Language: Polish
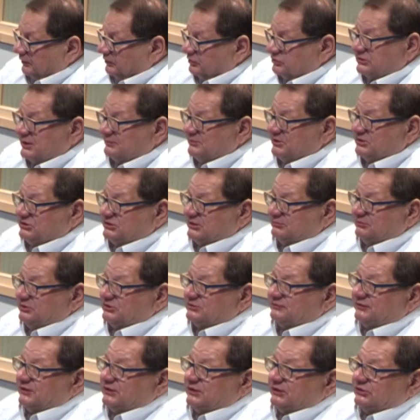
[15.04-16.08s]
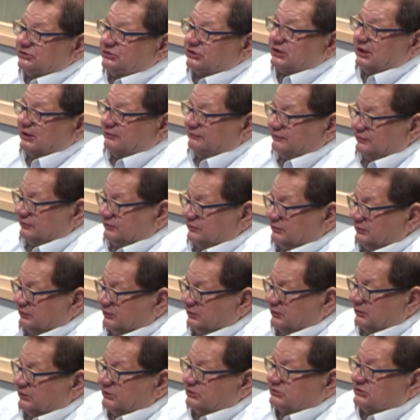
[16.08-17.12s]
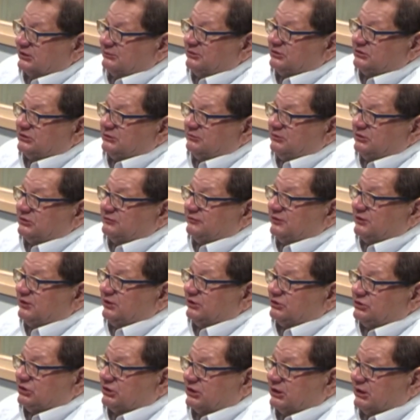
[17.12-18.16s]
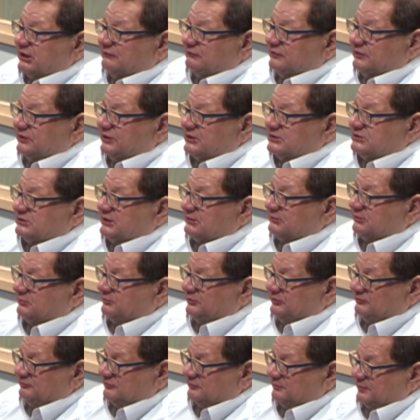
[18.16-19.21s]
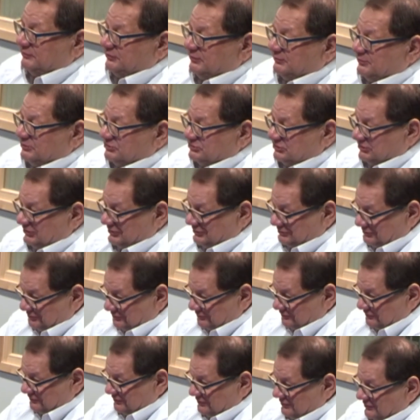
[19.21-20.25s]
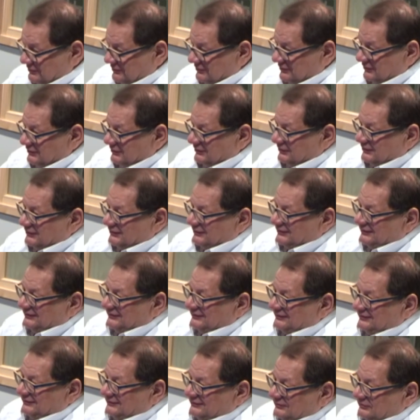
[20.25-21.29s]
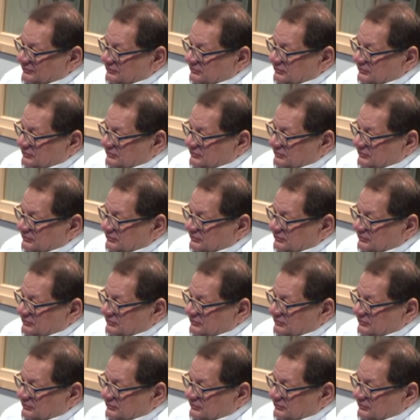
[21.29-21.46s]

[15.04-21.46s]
No sam jestem niezwykle ciekawy. Sam jestem niezwykle ciekawy. Ja znam obydwu pełnomocników. E, to